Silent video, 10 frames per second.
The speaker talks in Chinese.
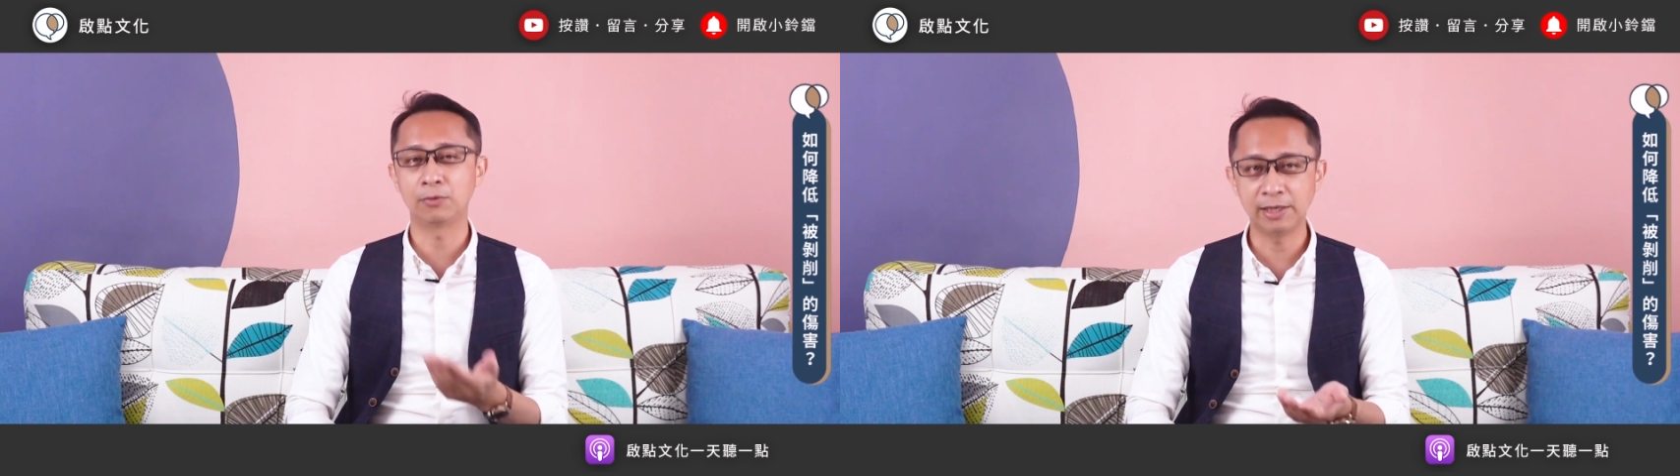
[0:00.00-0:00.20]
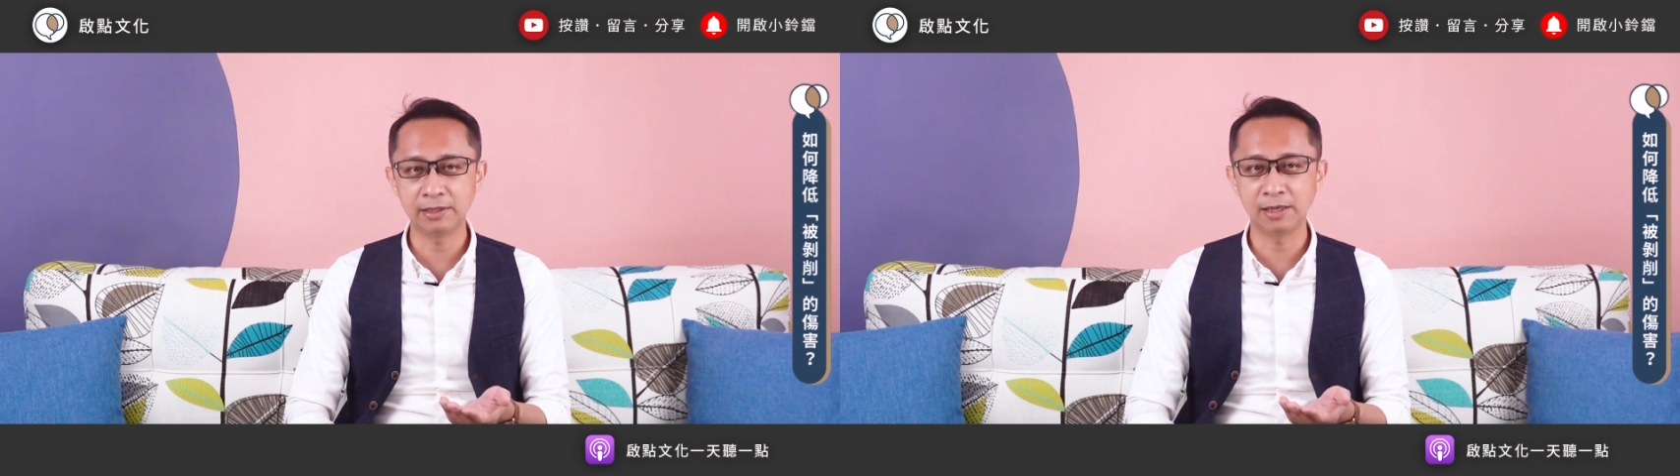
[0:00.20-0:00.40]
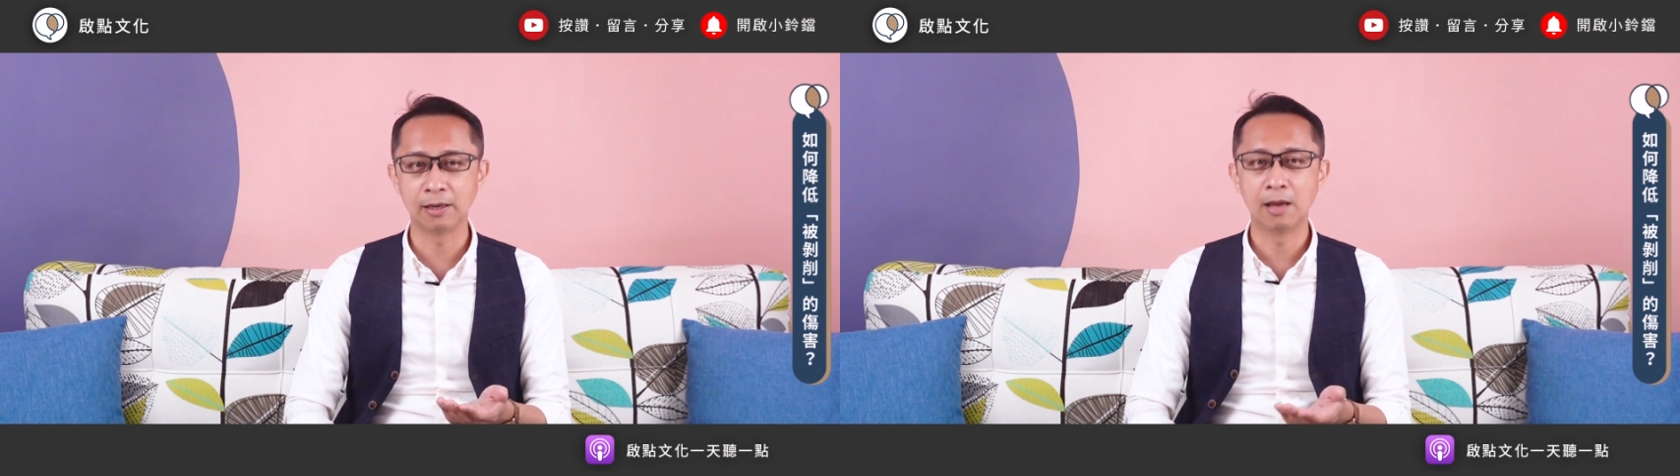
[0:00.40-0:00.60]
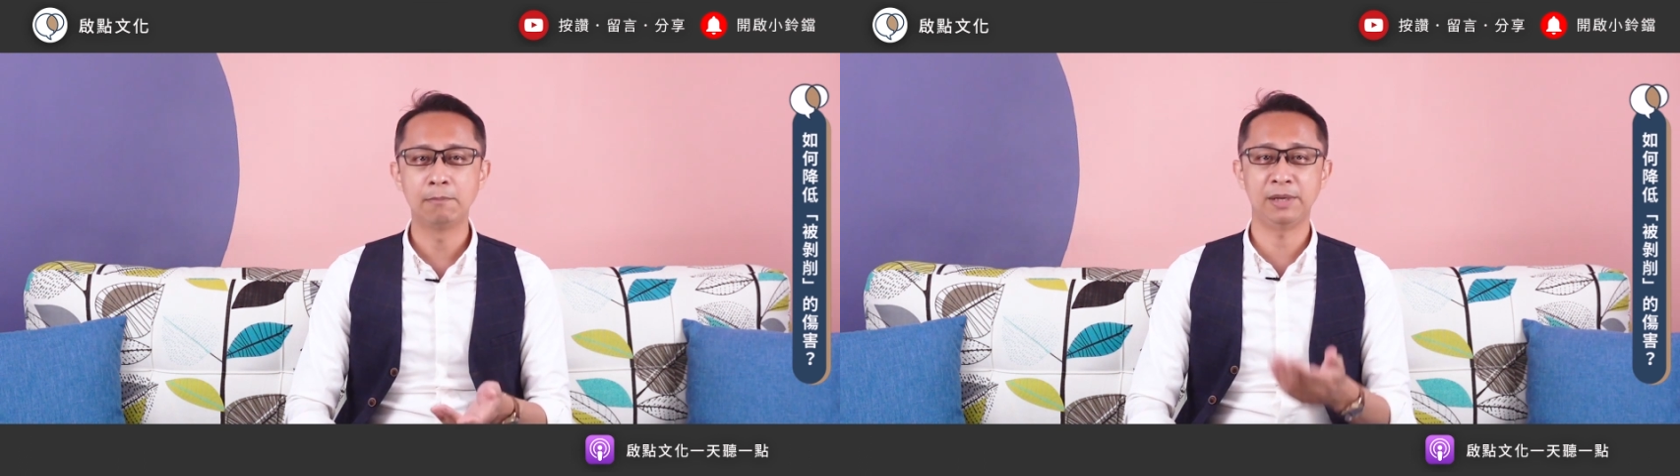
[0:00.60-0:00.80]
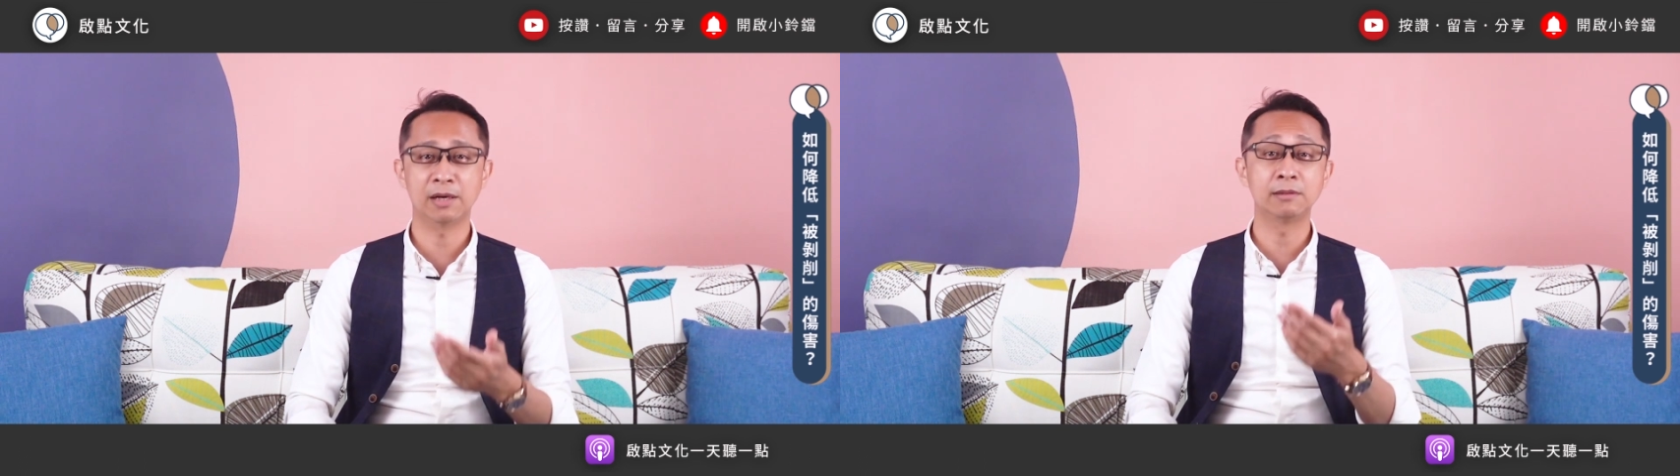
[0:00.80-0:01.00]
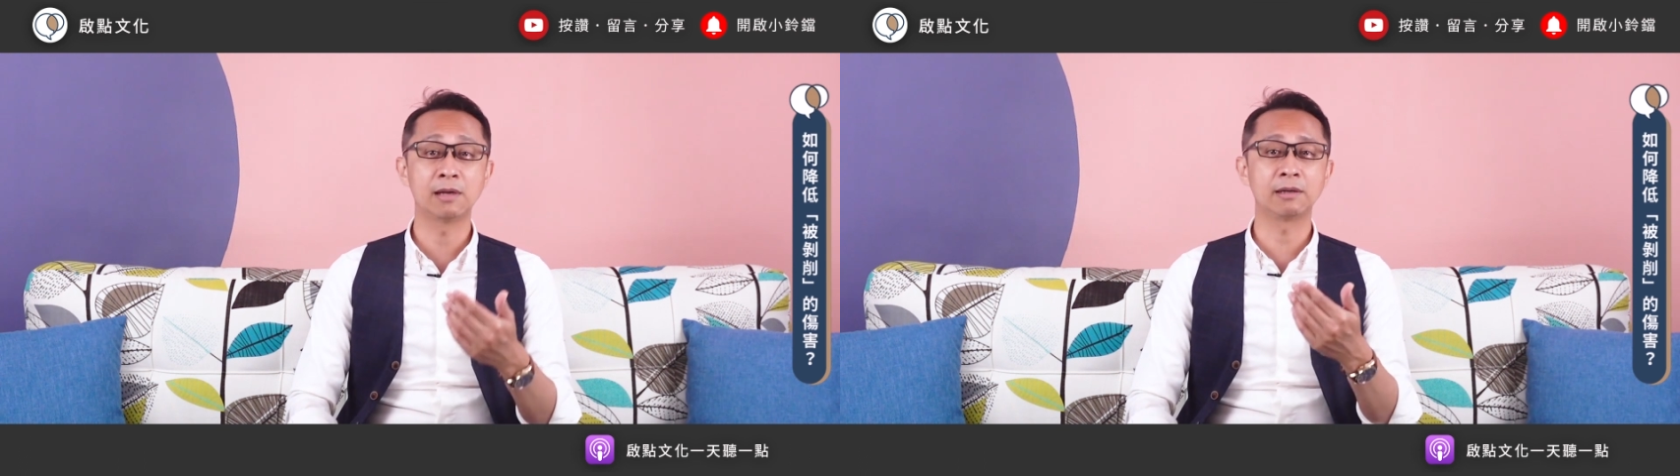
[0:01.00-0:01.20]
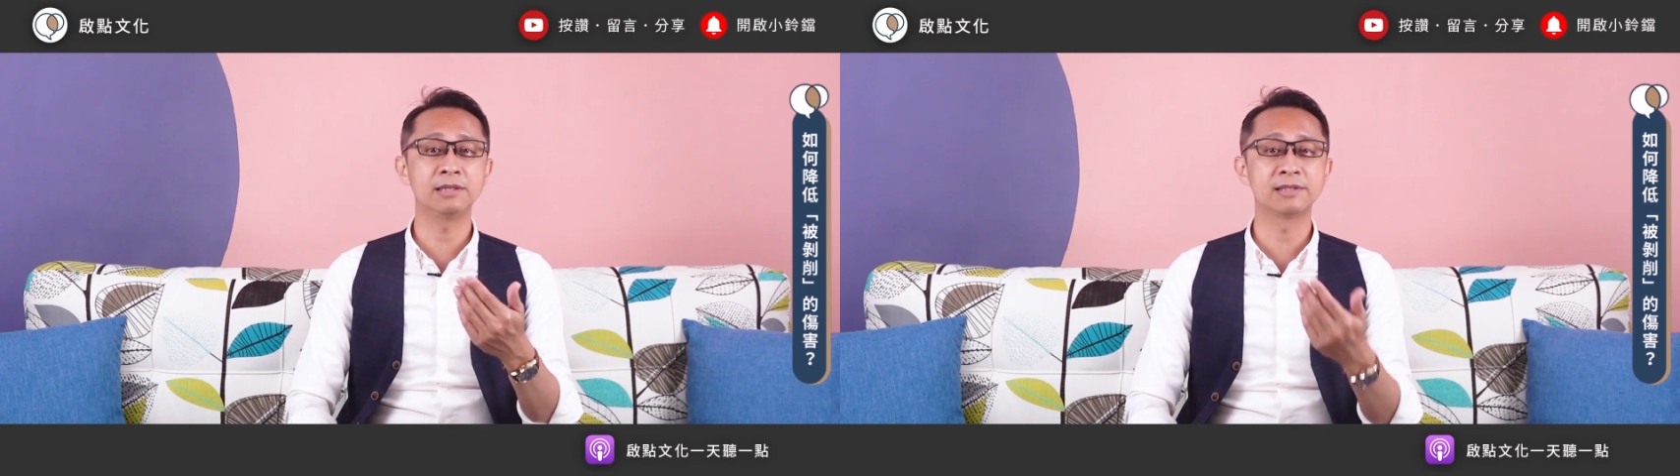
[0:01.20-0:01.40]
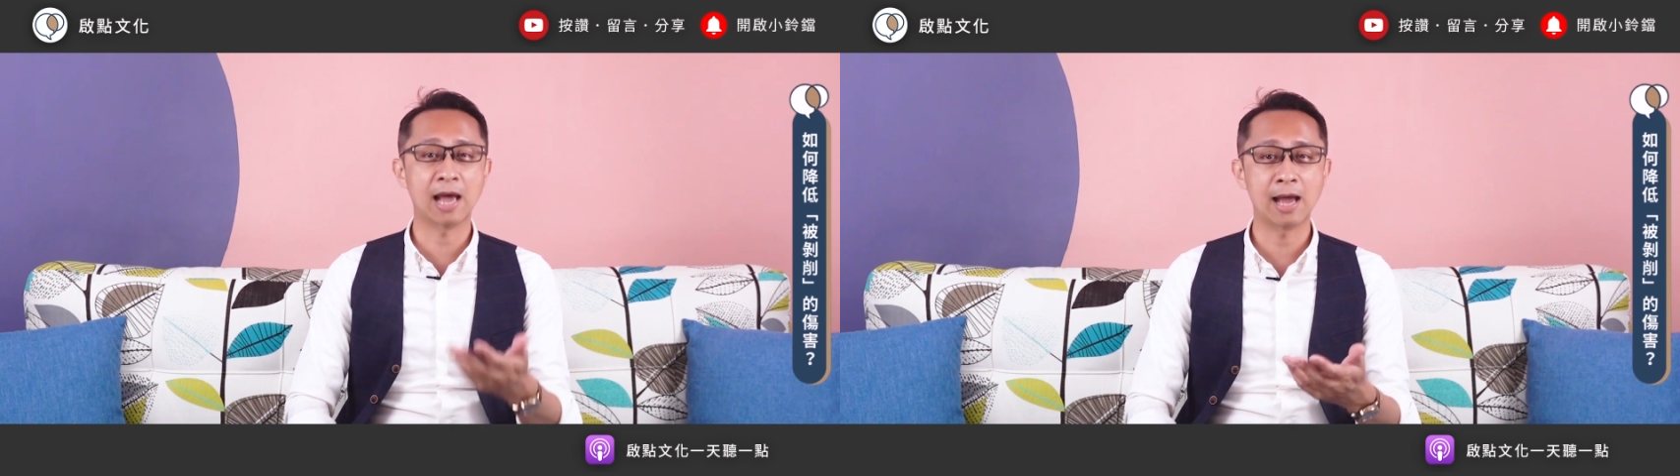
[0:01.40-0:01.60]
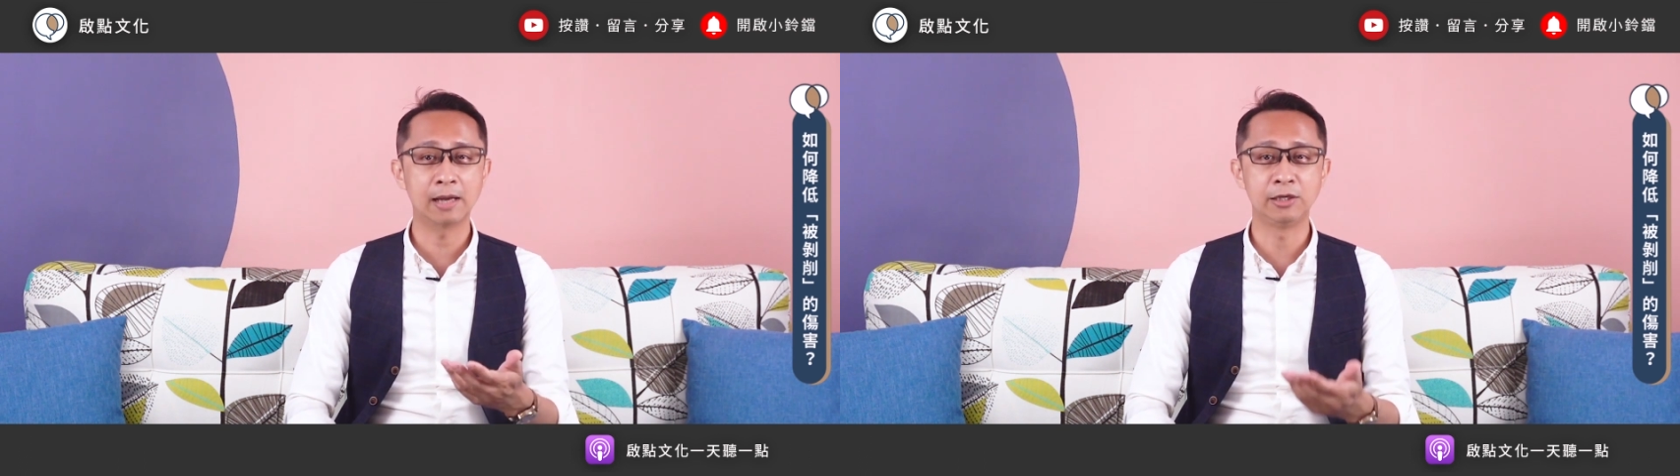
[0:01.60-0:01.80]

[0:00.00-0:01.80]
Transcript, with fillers: 规定。”别人能力差，